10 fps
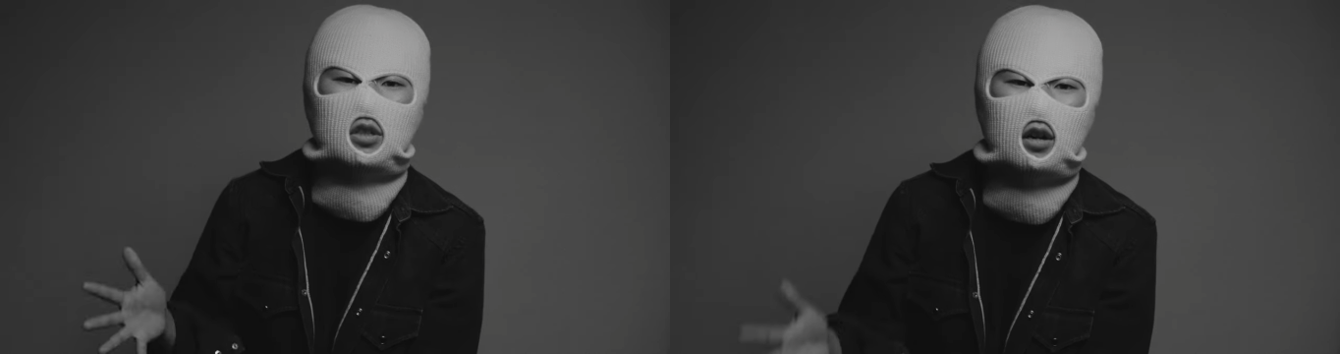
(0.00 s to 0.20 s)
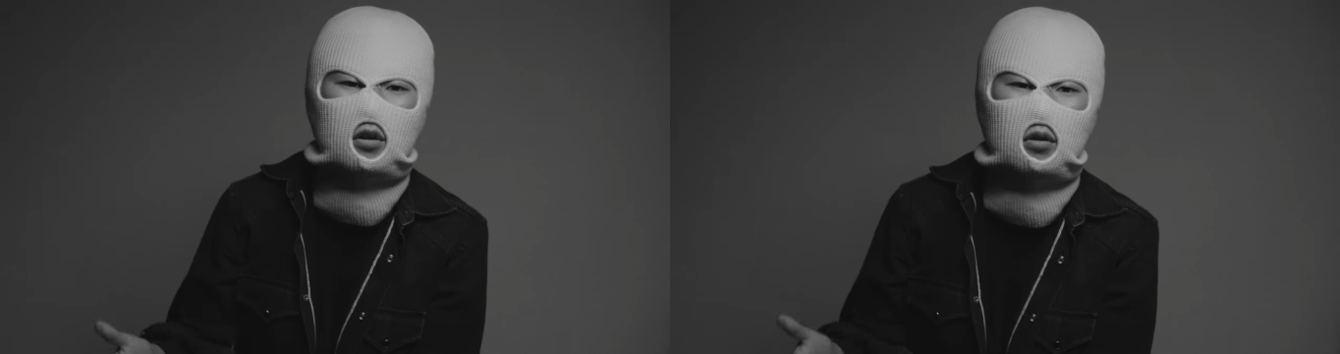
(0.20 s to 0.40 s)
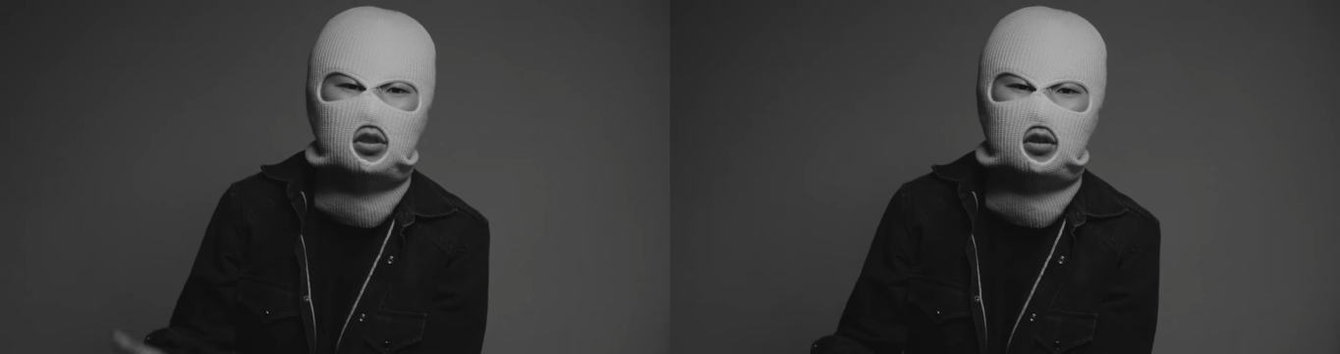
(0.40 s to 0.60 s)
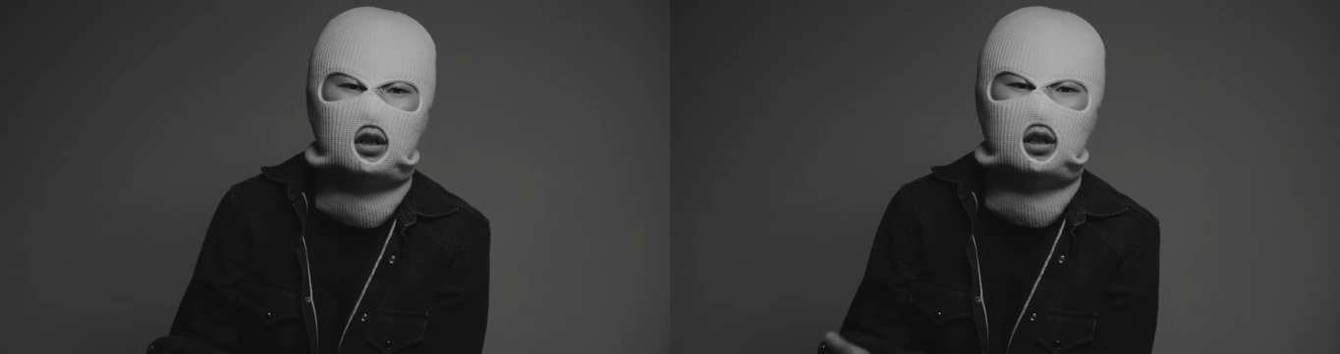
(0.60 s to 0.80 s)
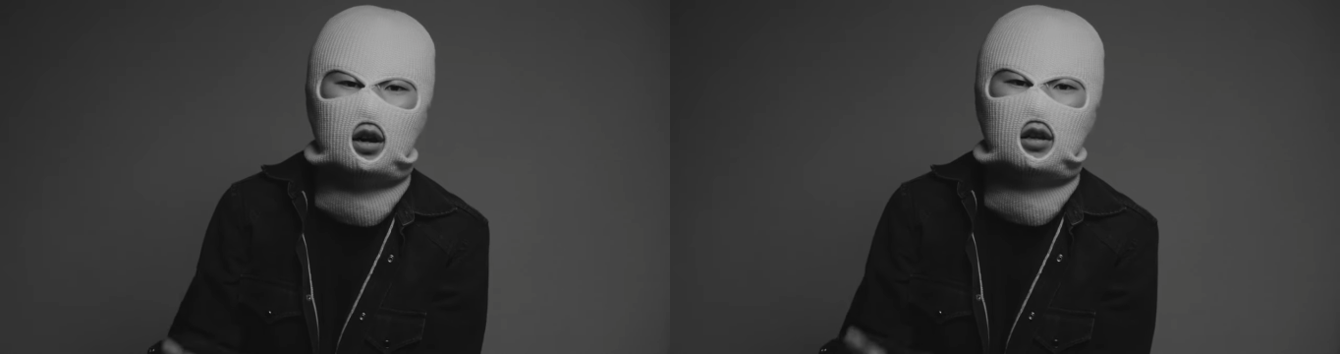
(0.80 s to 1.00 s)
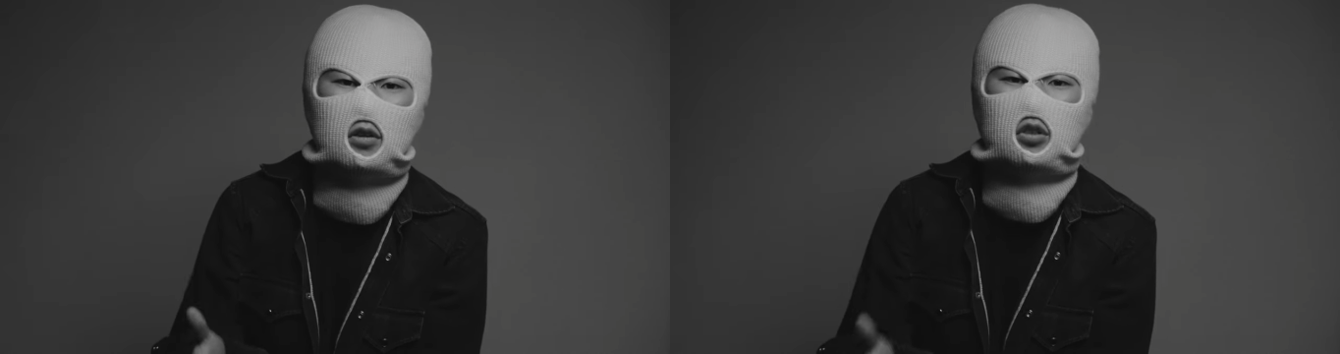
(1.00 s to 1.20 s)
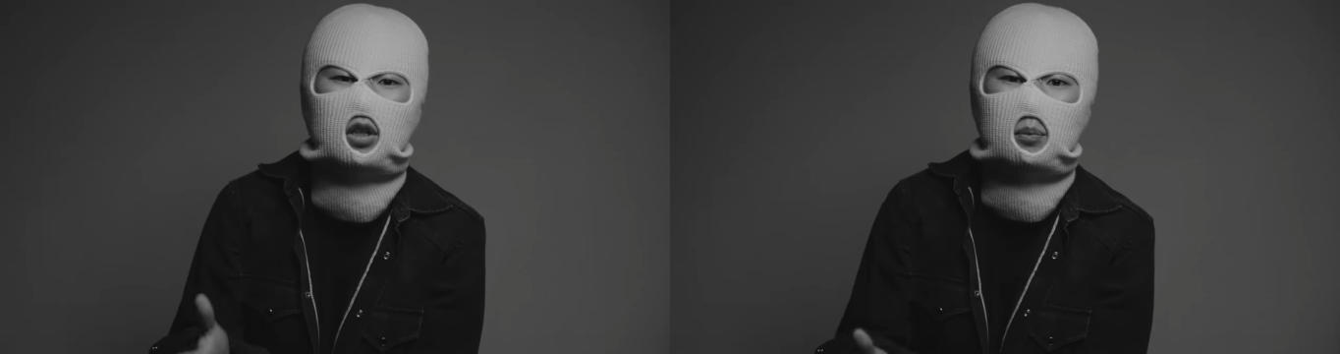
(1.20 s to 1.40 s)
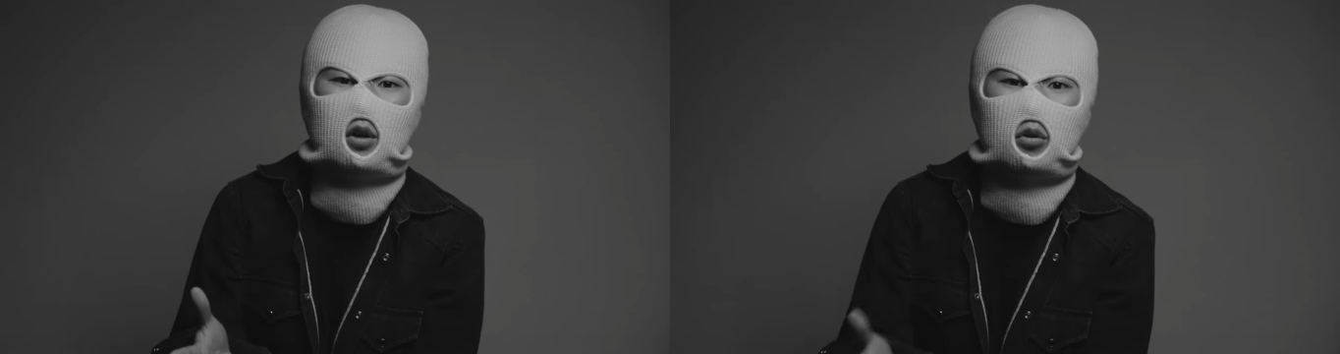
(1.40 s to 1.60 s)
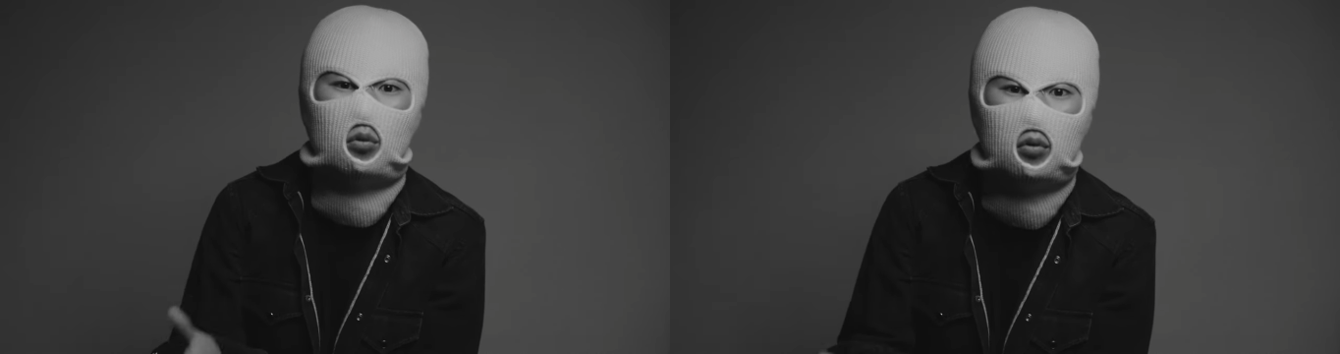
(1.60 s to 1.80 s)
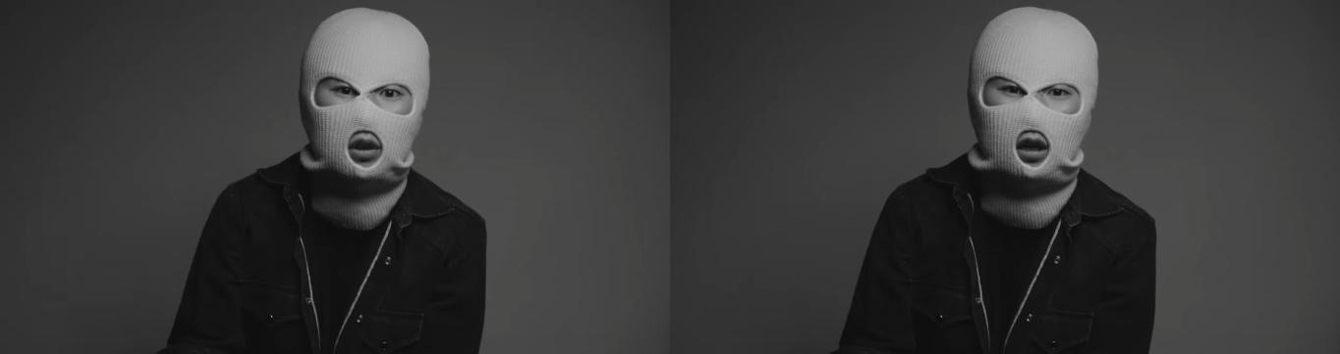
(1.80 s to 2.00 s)
つ暗号通貨に関与する意味は
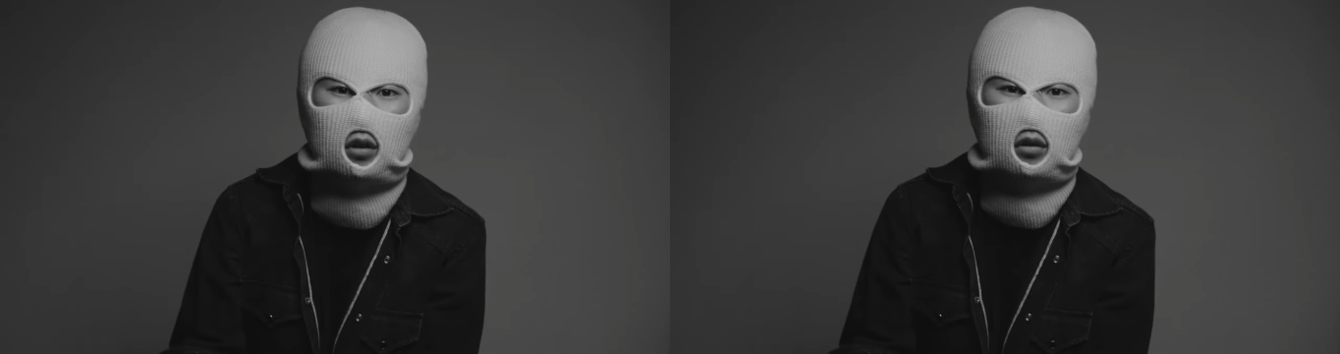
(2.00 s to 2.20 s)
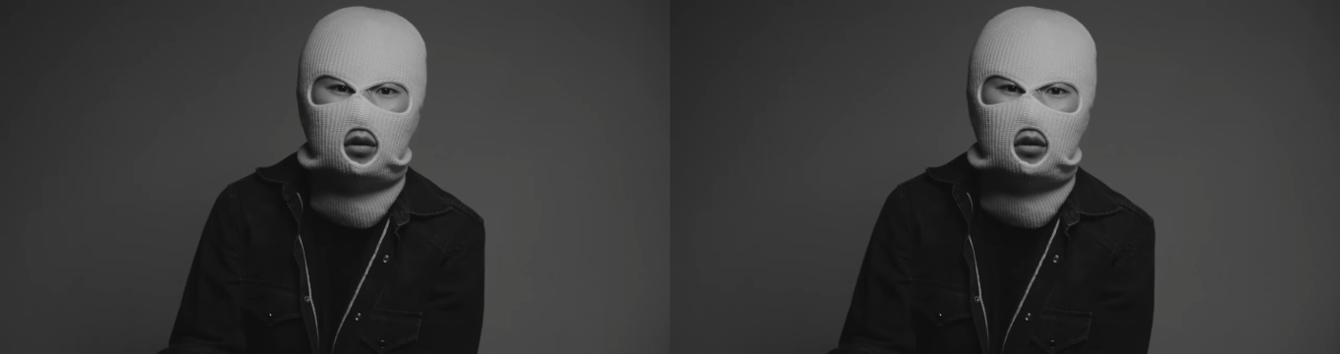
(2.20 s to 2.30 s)
どこにある。